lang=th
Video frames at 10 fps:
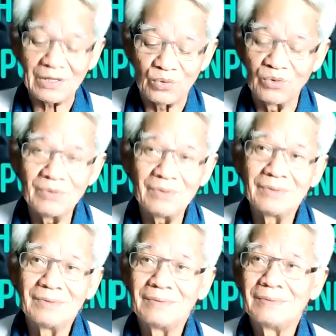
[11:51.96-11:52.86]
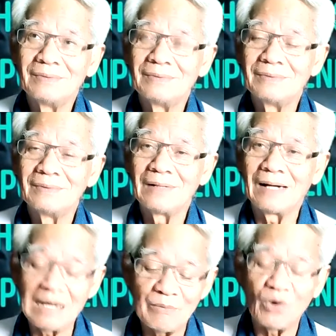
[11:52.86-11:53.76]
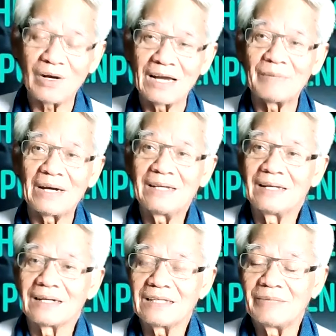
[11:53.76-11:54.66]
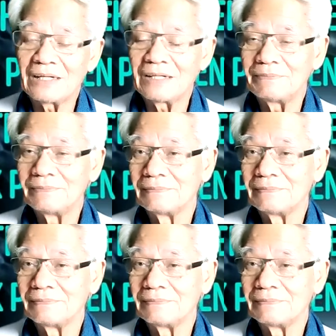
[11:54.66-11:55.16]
ระถุงอนามงอนามัยเนี่ยเข้าใจไหมครับ